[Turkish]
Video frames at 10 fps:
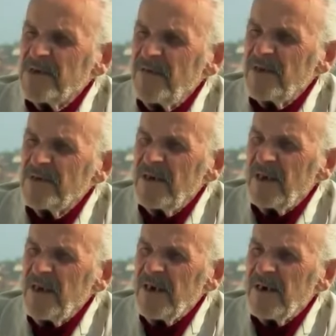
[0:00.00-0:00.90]
beste
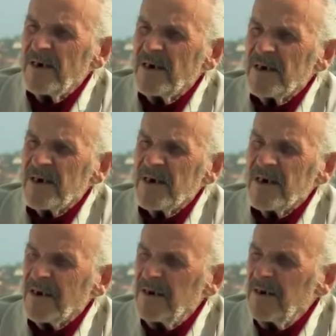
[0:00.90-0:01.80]
beste niye
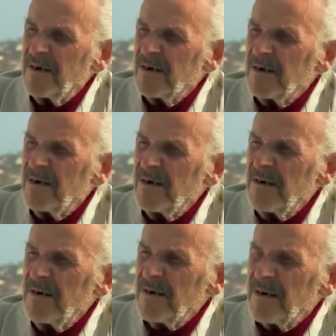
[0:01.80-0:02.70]
gırr.
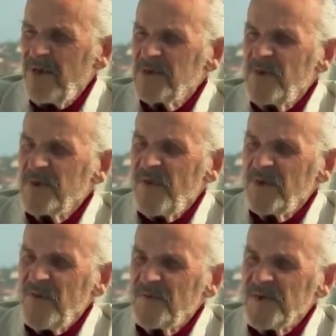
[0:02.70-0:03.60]
Veç veç
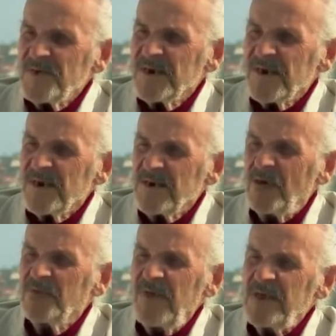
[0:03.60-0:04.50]
veç veç veç gırr.
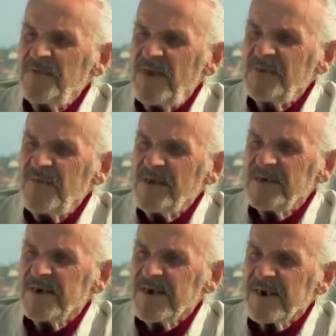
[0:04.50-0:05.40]
Yahut belis belis
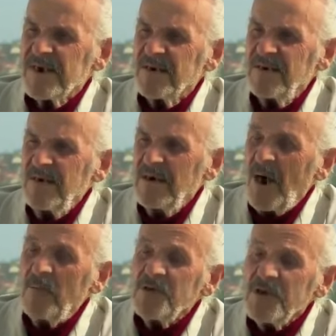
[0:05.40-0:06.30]
belis gırr.
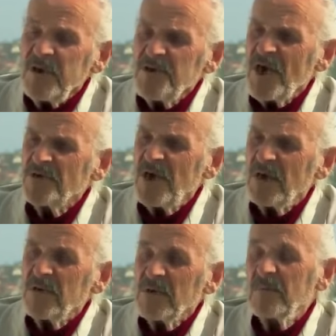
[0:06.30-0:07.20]
Abi şimdi
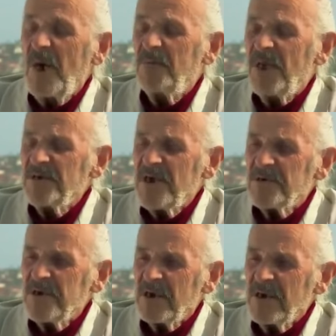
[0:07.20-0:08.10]
şakşanı ötüyor. ben bırak
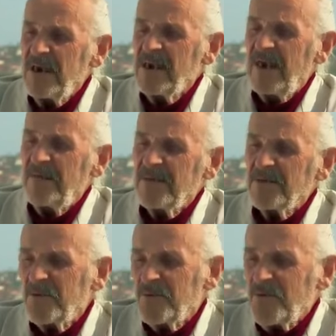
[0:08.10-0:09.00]
şakşanı gelir
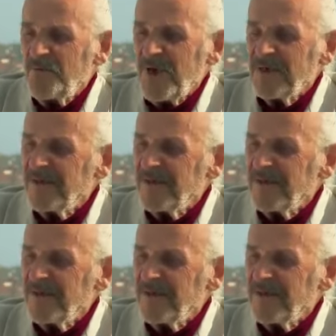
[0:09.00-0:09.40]
gelmez küfür